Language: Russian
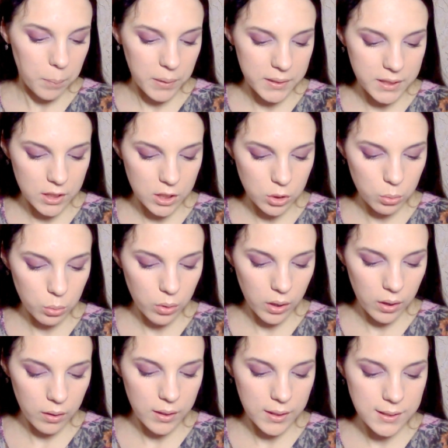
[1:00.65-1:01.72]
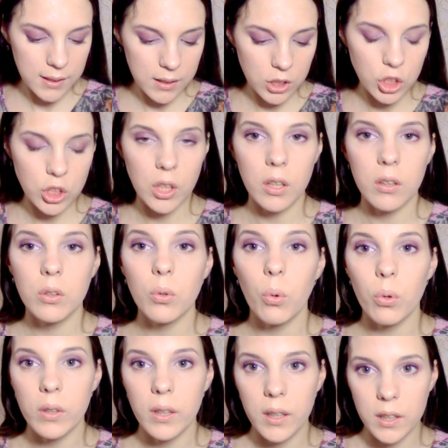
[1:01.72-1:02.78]
по текстуре, достаточно
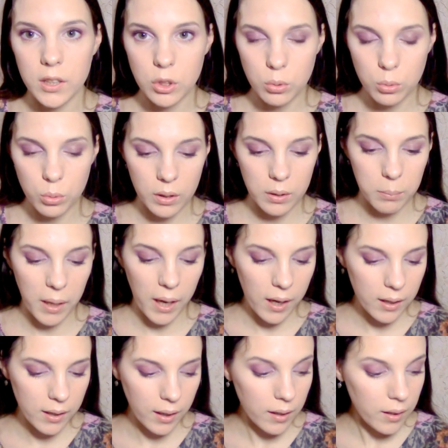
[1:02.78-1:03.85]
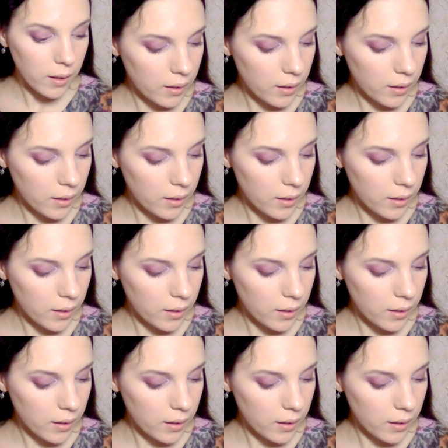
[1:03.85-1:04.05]
тонко рисует, мягко,